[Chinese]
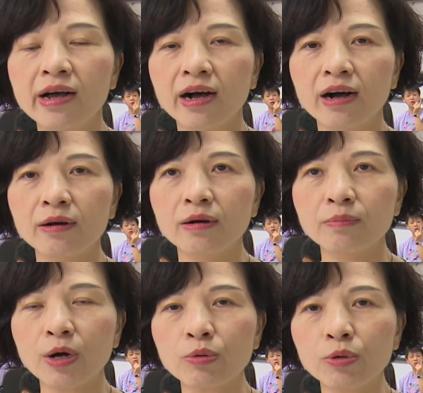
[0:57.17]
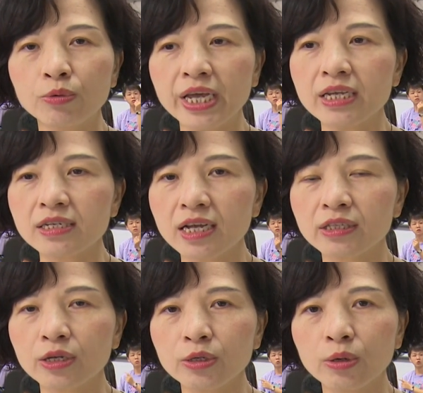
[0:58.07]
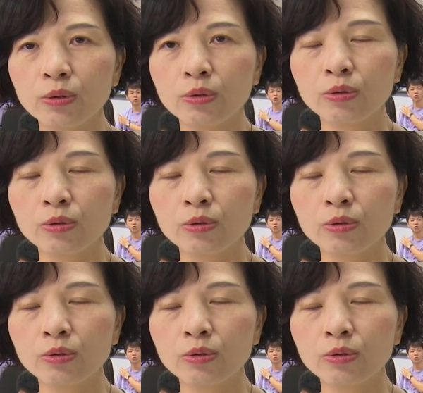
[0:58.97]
好，包括五 A 以上的有。